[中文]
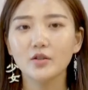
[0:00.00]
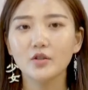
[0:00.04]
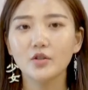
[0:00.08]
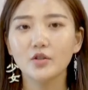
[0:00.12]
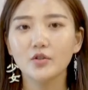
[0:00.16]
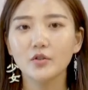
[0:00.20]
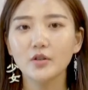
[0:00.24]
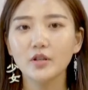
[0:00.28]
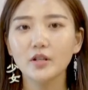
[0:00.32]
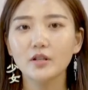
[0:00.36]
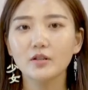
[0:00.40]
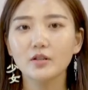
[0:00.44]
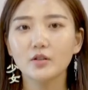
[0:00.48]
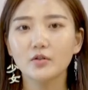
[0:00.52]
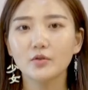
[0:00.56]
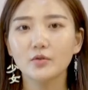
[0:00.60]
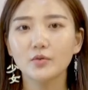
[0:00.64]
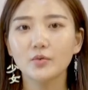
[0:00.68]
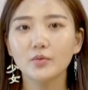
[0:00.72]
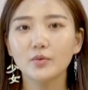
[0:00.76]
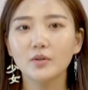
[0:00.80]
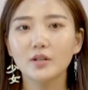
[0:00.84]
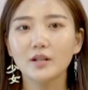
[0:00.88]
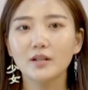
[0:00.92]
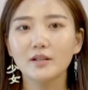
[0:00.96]
所以，这
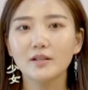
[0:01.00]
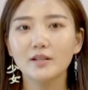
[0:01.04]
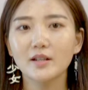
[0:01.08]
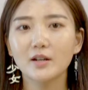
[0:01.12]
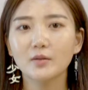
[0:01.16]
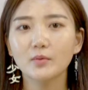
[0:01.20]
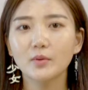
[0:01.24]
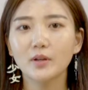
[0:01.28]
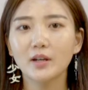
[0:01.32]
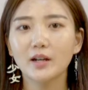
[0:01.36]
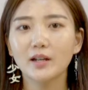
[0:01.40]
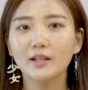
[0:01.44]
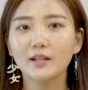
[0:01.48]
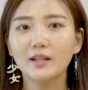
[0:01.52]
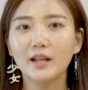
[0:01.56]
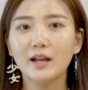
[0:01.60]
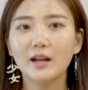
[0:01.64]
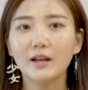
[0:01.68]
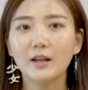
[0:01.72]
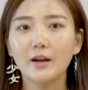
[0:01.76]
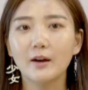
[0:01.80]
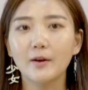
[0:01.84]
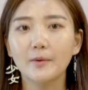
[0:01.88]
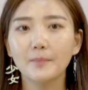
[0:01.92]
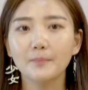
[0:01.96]
种女人相对很
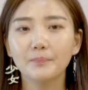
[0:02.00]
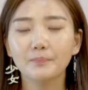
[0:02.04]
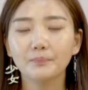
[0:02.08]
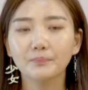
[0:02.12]
难聊。